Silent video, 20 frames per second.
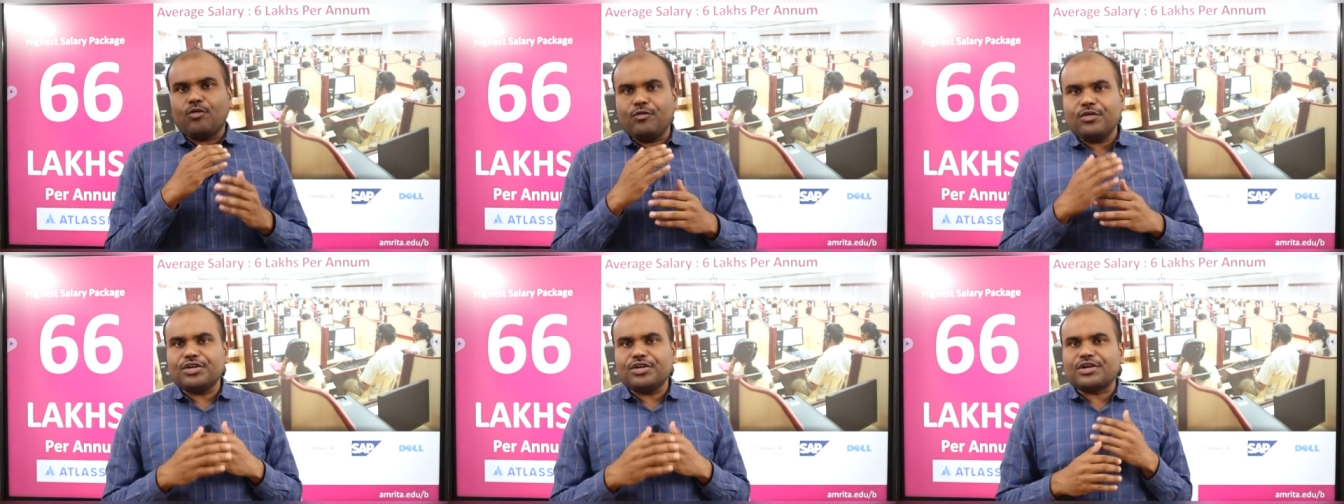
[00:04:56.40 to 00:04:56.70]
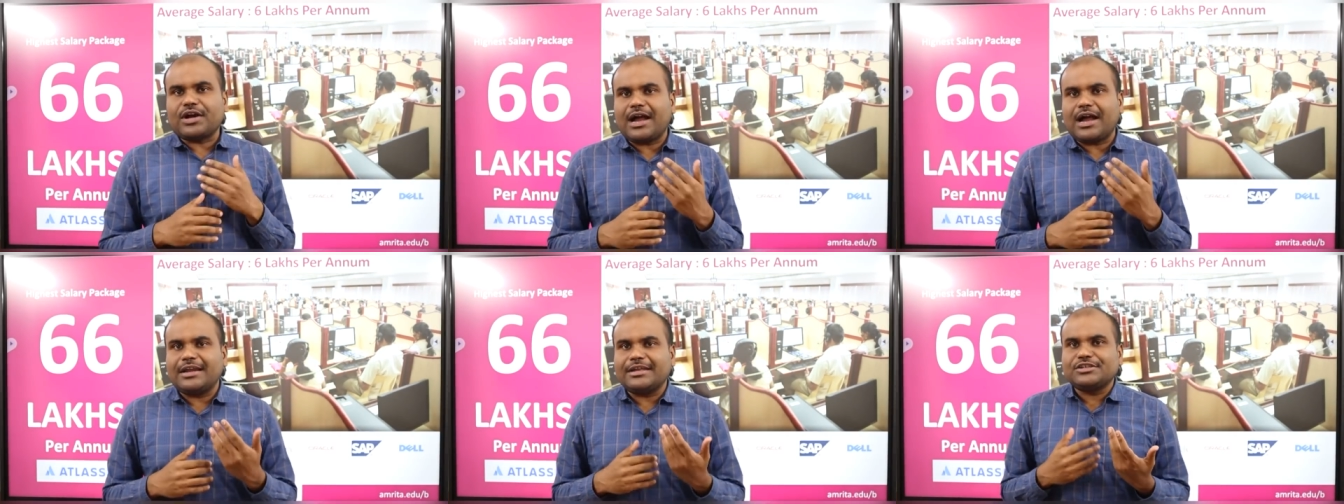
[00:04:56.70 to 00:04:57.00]
ஒவ்வொரு
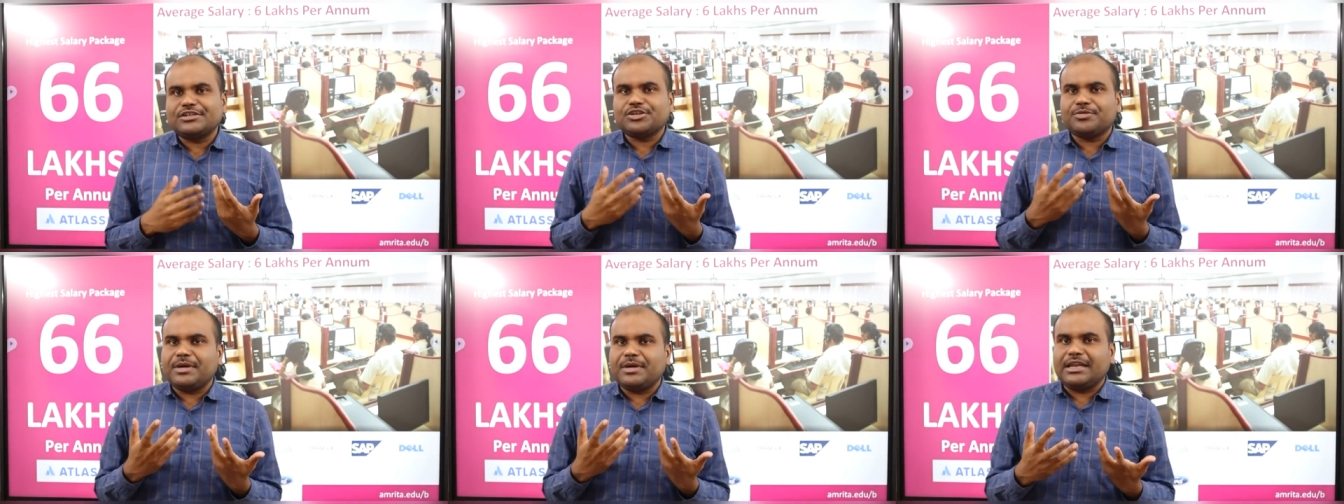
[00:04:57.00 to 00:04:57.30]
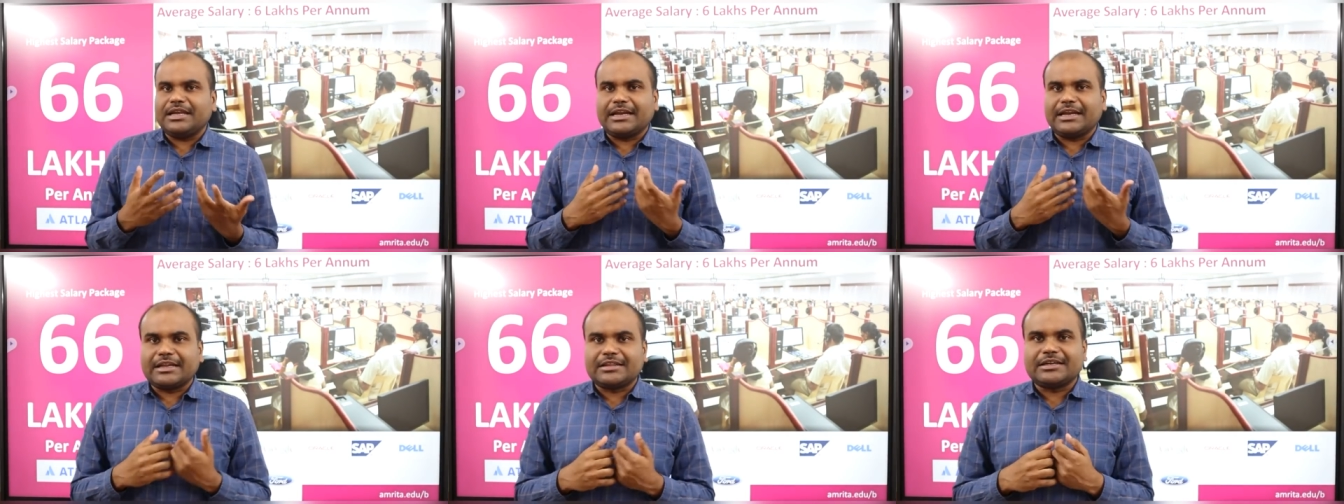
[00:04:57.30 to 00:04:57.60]
காலேஜுக்குமே
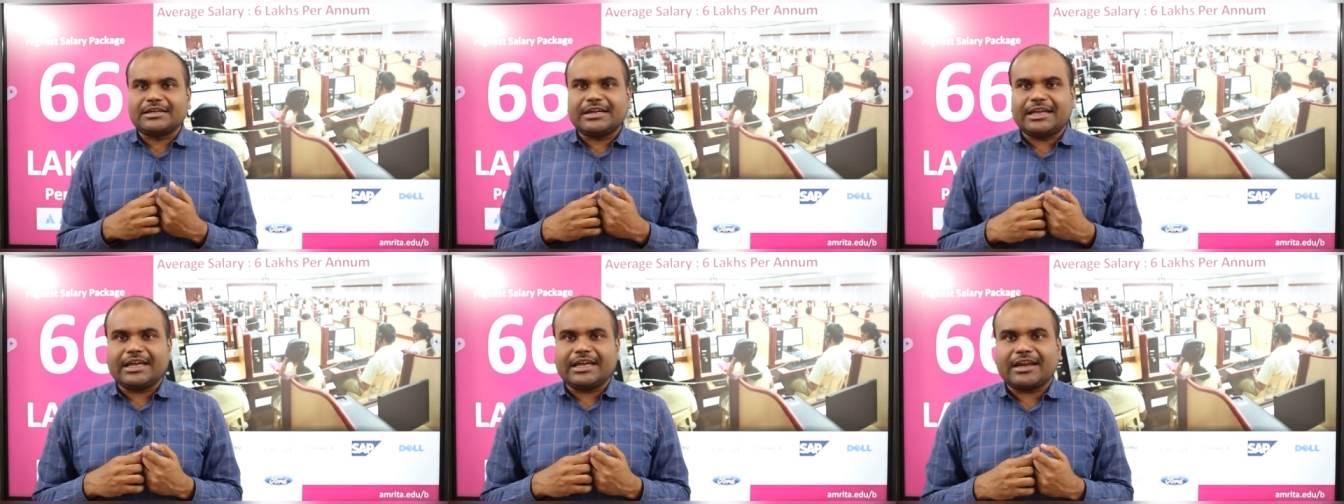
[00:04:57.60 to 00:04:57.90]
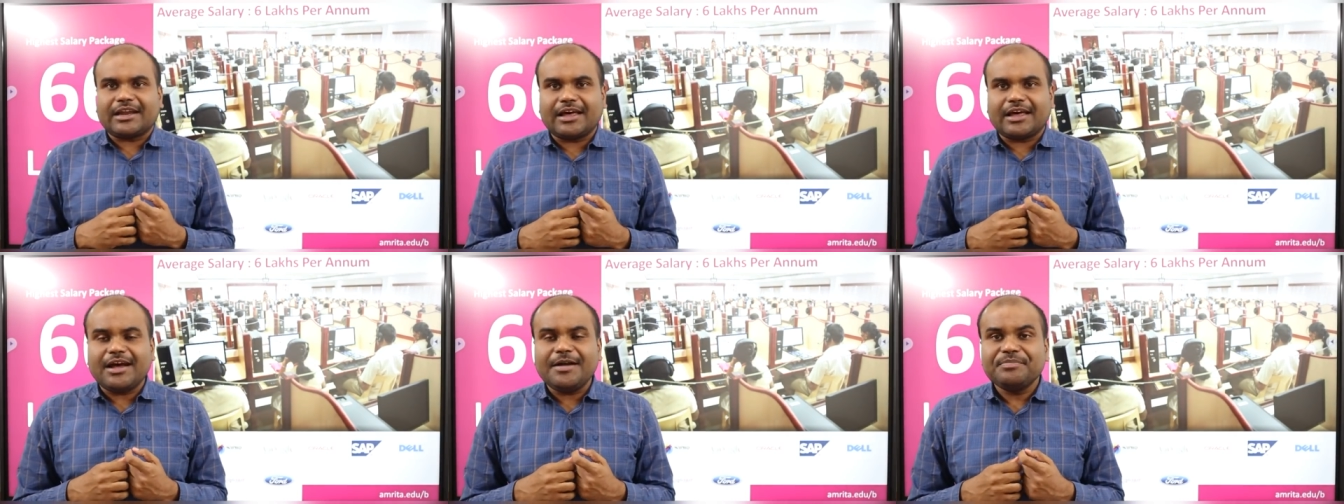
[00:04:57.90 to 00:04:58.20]
நீங்கள்
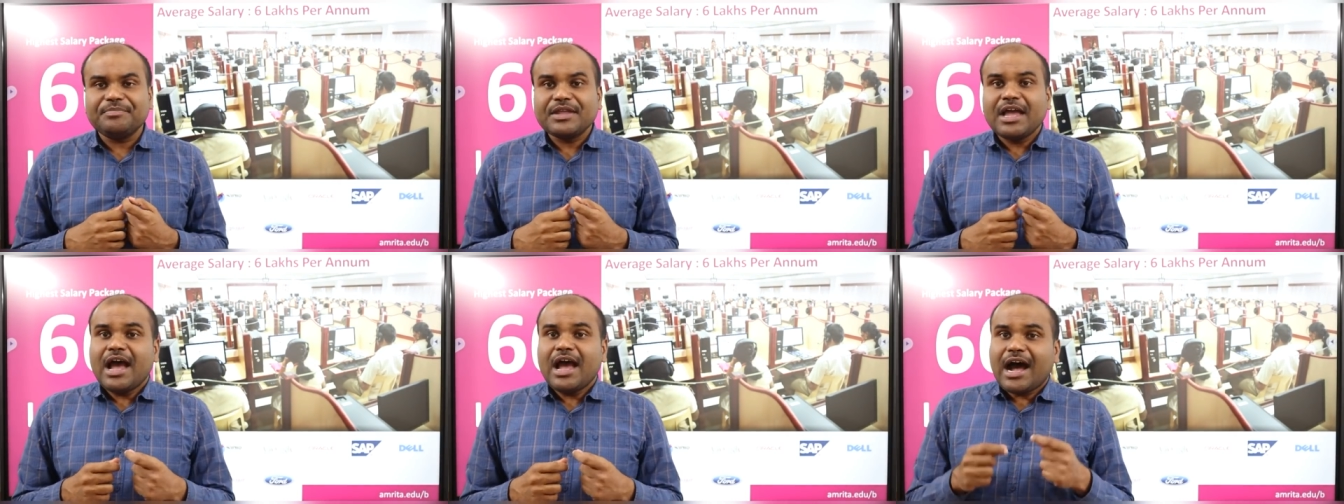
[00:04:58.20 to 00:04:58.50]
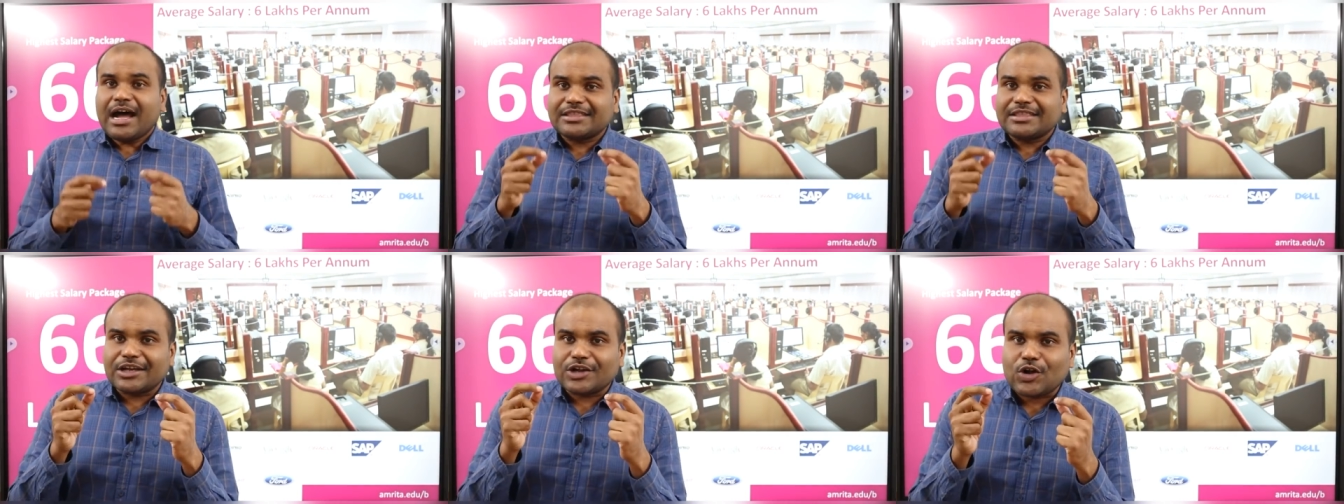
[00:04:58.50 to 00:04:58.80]
எடுத்துக்கிட்டிங்கன்னா
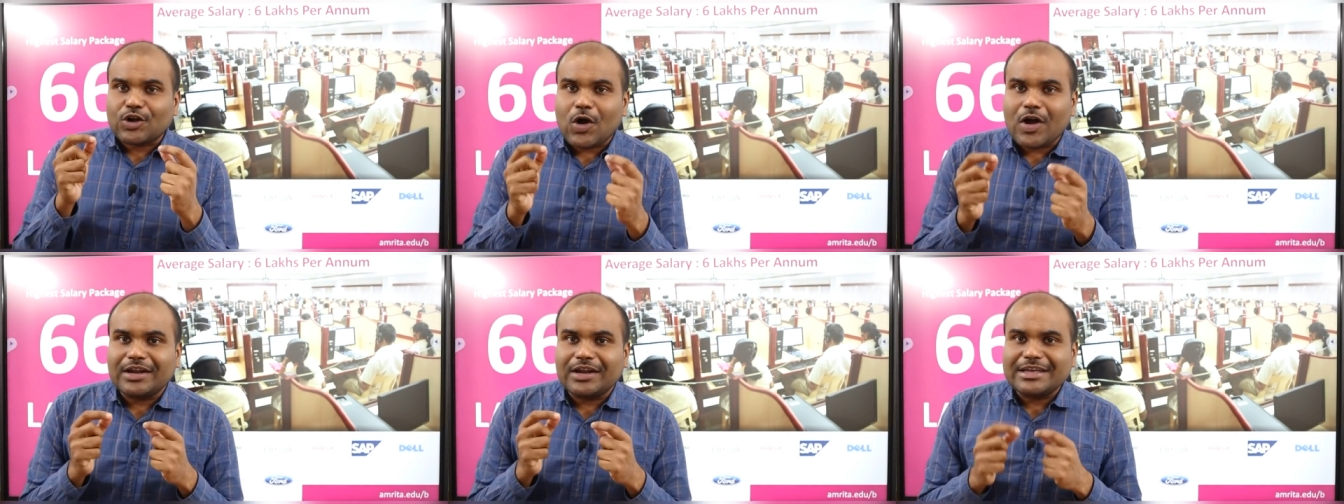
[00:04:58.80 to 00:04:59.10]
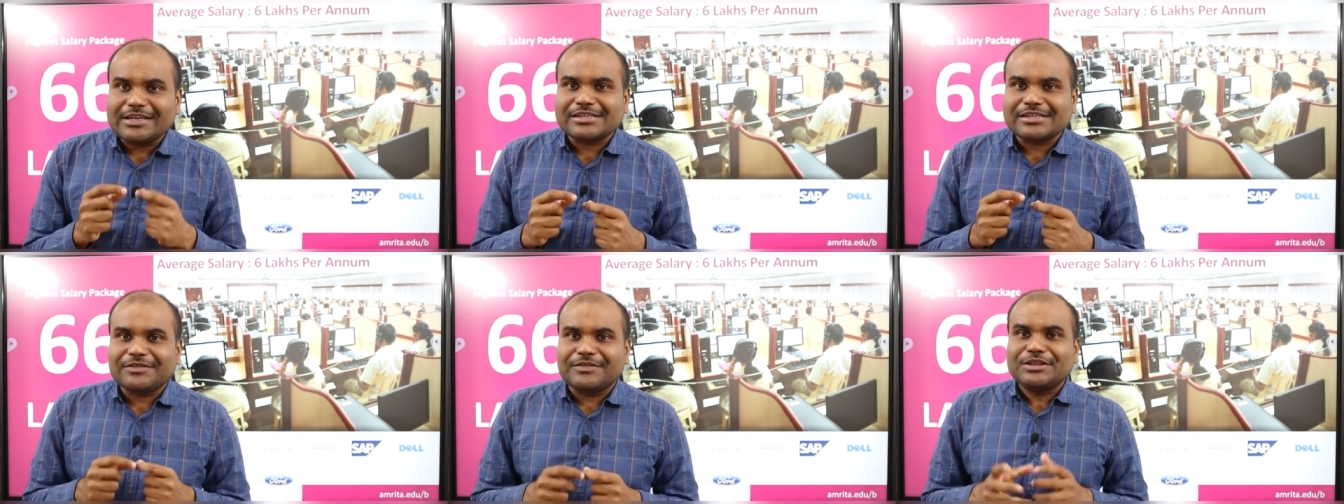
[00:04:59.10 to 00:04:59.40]
அந்த
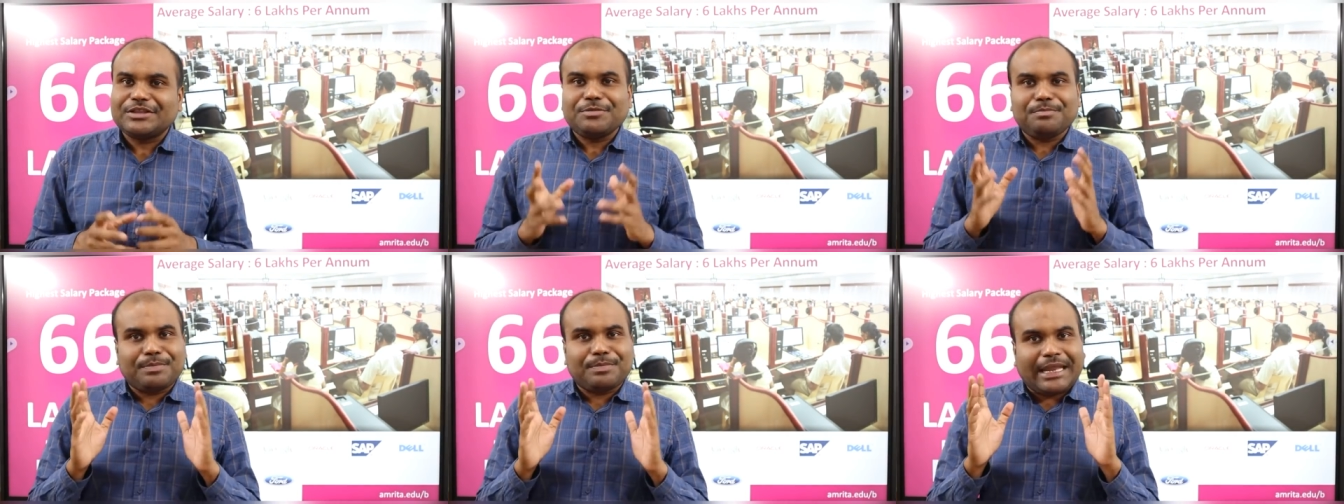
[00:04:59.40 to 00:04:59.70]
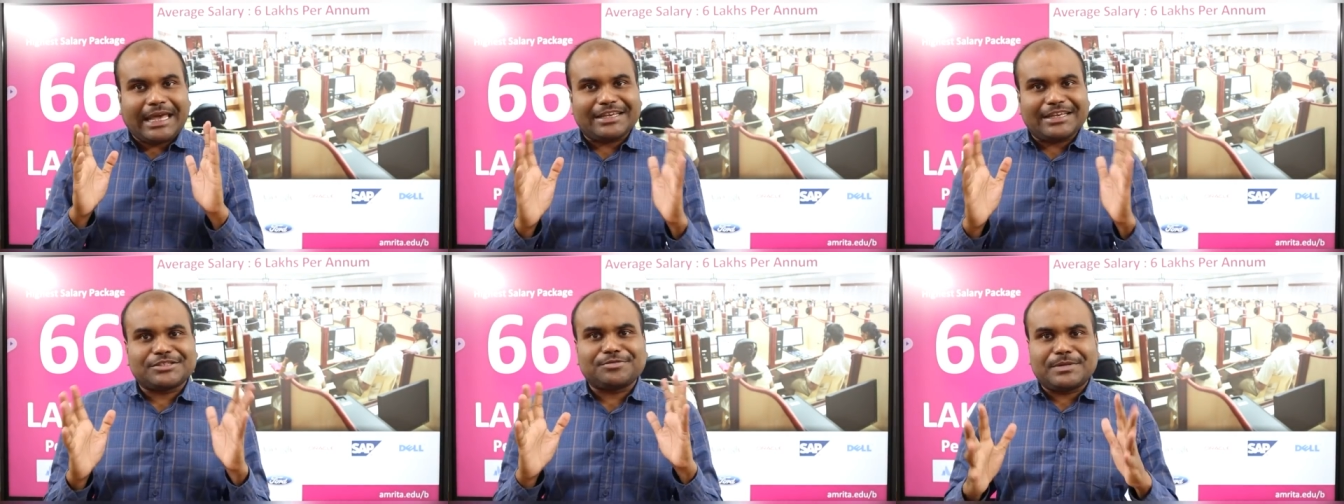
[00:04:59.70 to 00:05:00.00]
காலேஜில் வந்து
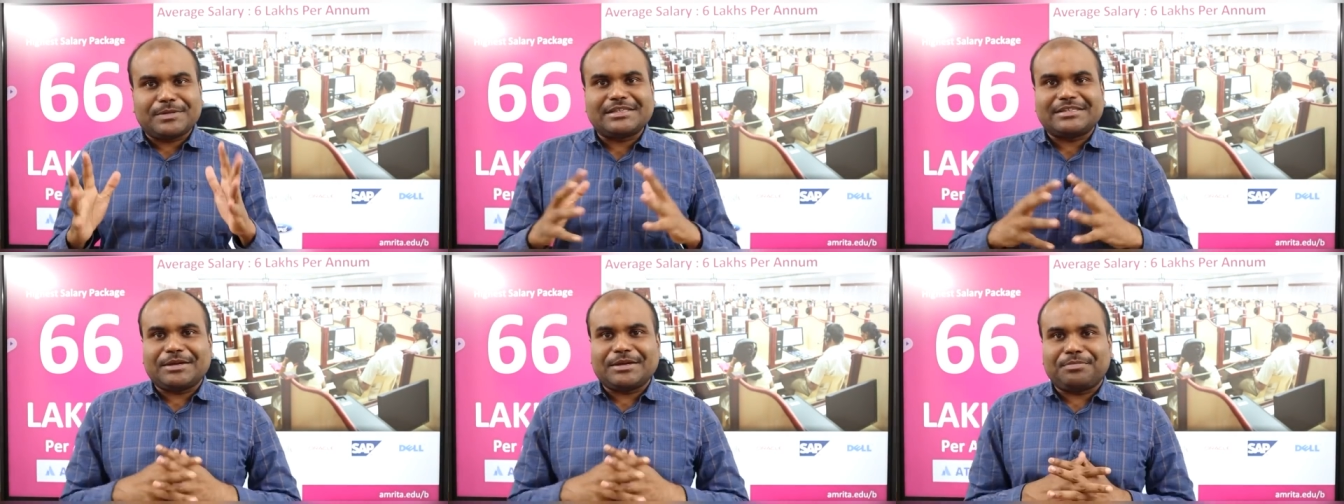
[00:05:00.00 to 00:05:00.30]
பிளேஸ்மெண்ட்ஸ்